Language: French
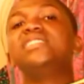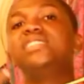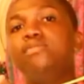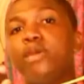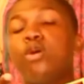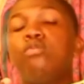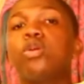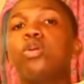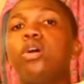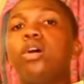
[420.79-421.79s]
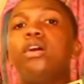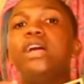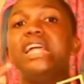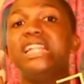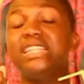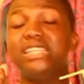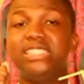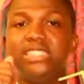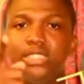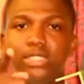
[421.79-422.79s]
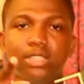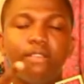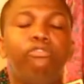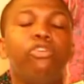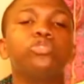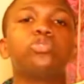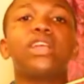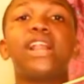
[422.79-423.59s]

10 meilleurs blogueurs, les 10 influenceurs